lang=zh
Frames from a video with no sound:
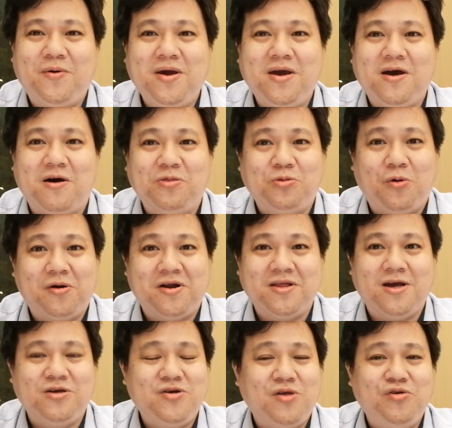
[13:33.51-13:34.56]
会很多人
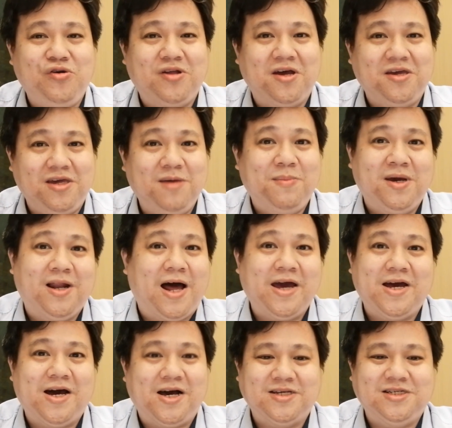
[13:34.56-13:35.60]
呢愿意的移民
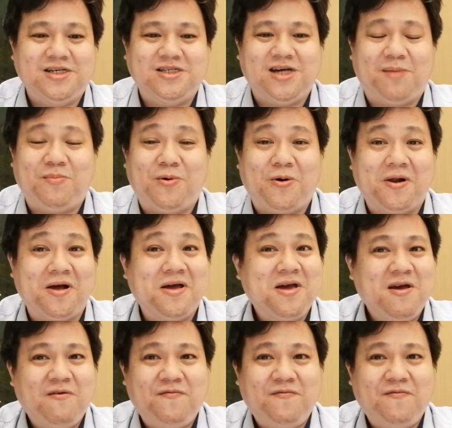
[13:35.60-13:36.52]
来新加坡啊，